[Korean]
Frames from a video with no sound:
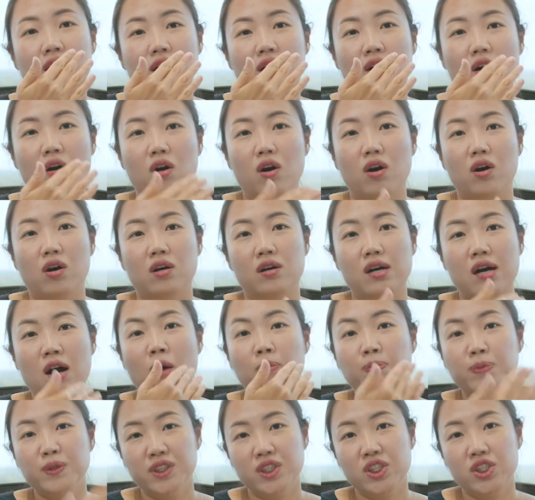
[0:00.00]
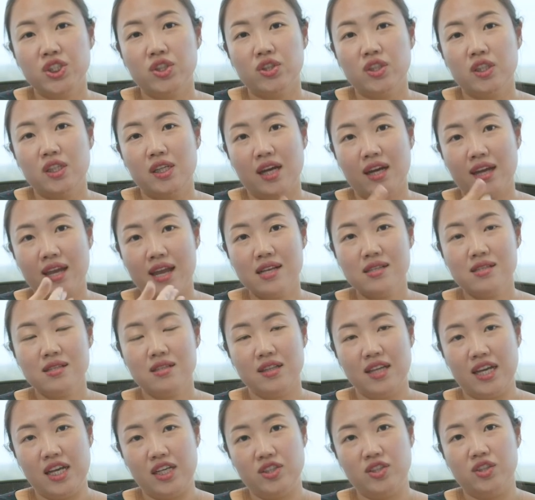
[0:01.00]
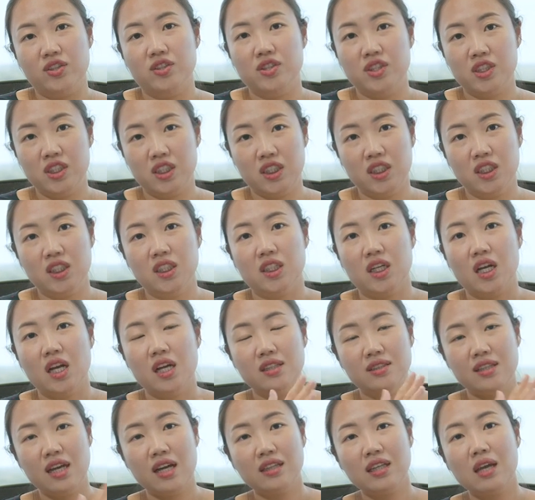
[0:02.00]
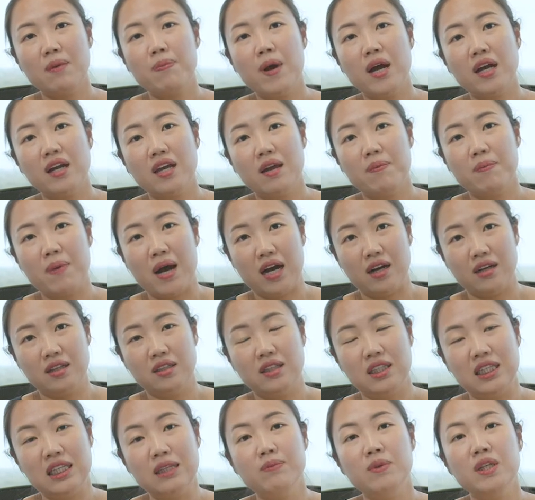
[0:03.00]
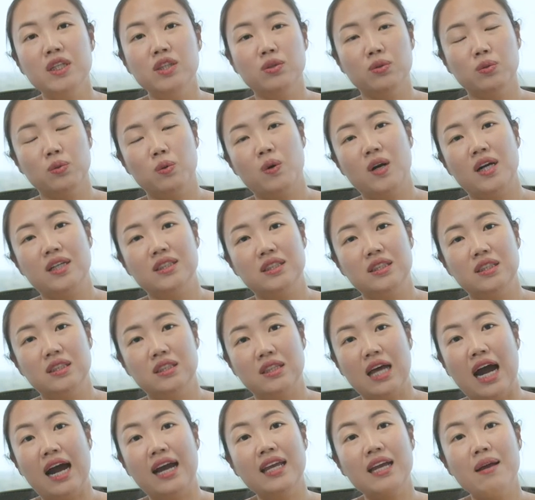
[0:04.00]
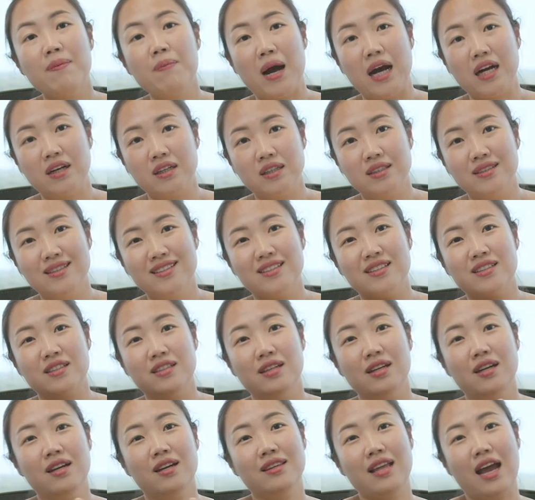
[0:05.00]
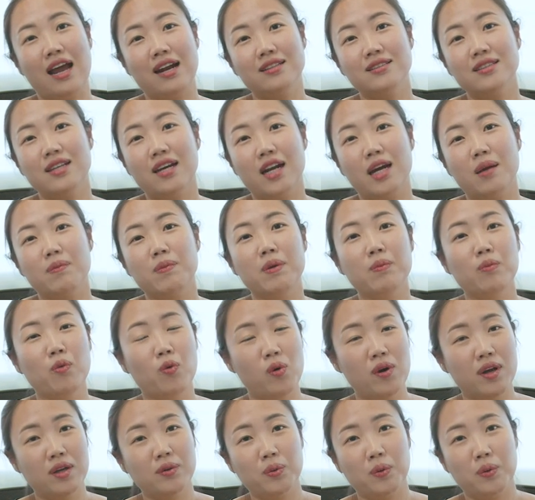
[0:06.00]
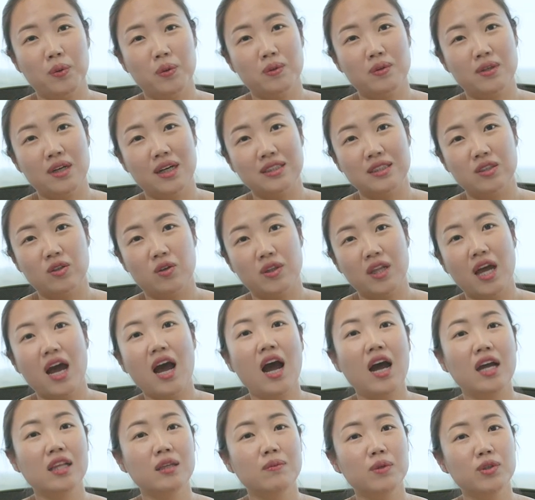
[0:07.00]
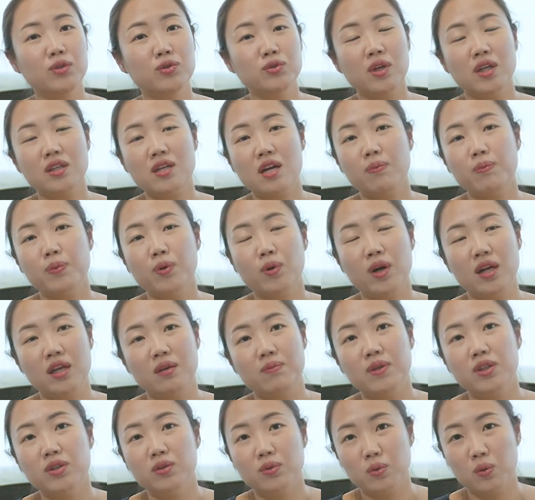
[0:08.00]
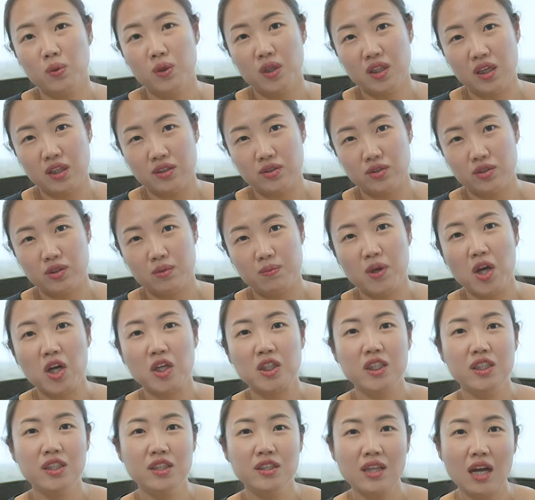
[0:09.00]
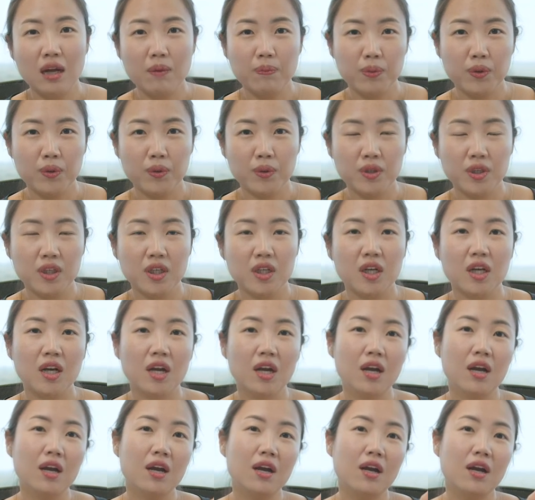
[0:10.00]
어, opposition이나 cancellation, 즉 상대방의 마크를 이미 등록하신 나의 마크를 다른 사람이 몰래 도용을 하시거나 아니면 유사 상표가 이미 등록이 되셨으면 그 상표를